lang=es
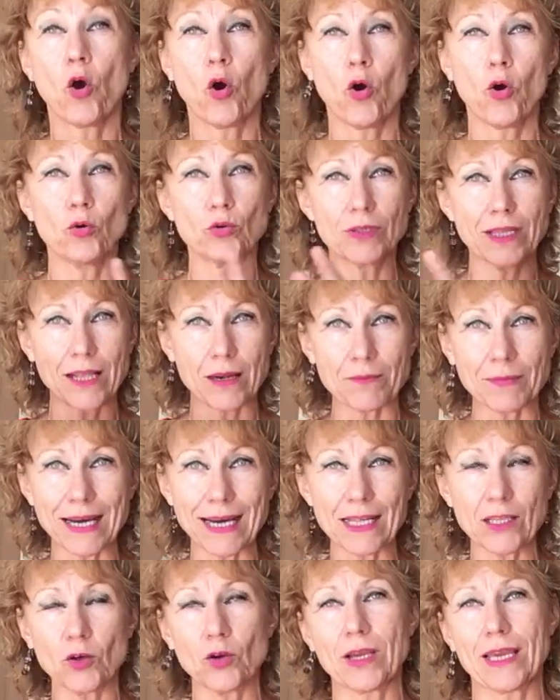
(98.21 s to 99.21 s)
O un
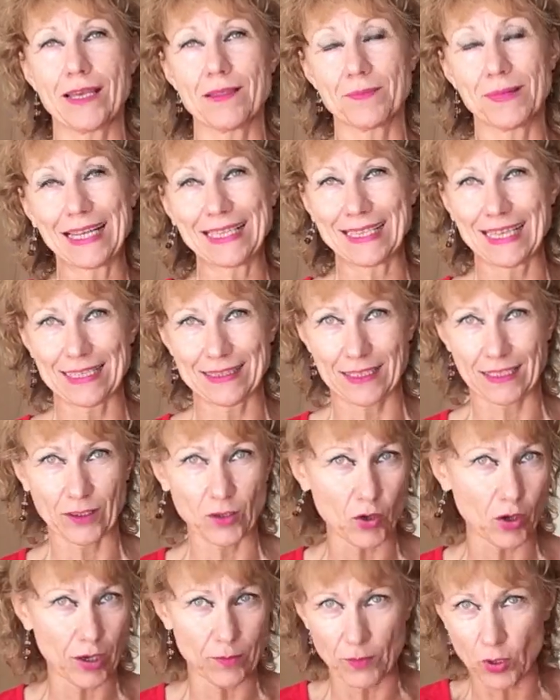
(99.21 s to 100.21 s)
hermano que es
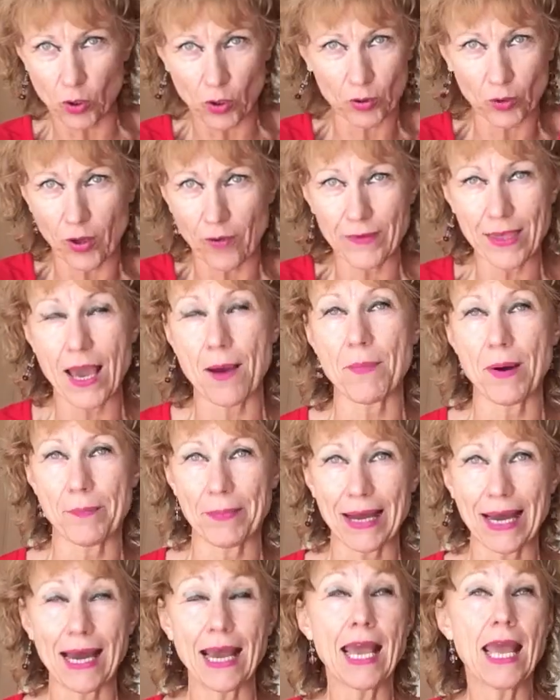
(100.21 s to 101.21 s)
maltratador, a lo mejor no había
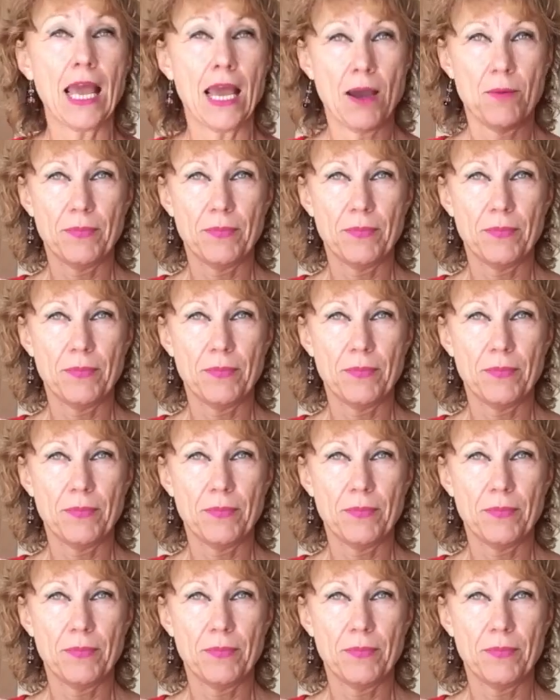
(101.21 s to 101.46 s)
papá,